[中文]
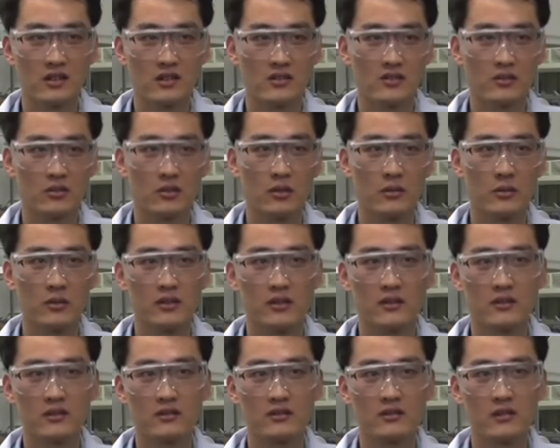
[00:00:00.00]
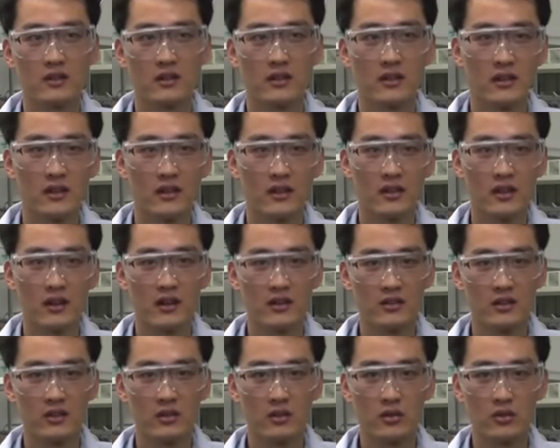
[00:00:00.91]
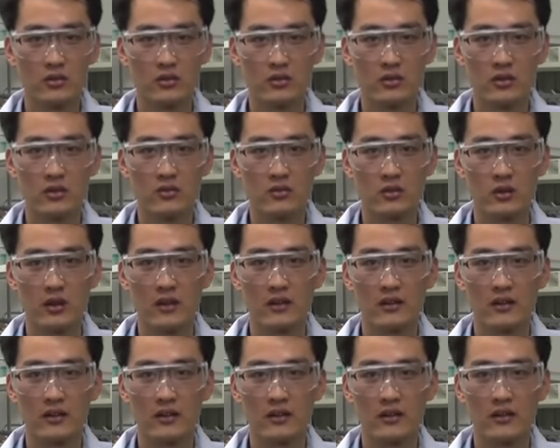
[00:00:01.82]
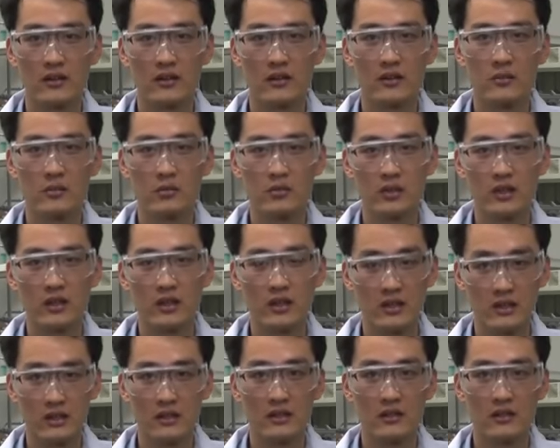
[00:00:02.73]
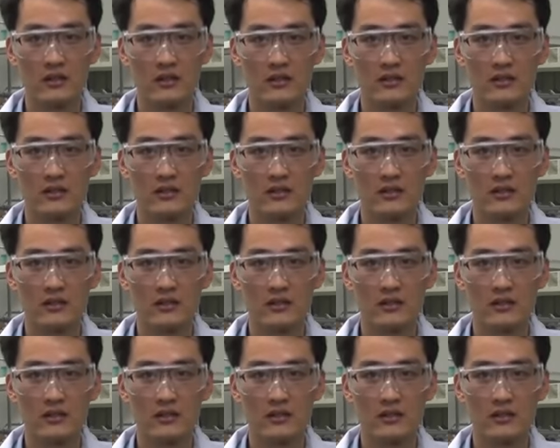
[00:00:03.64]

个是我们啊，这个工作主要的目的和意义。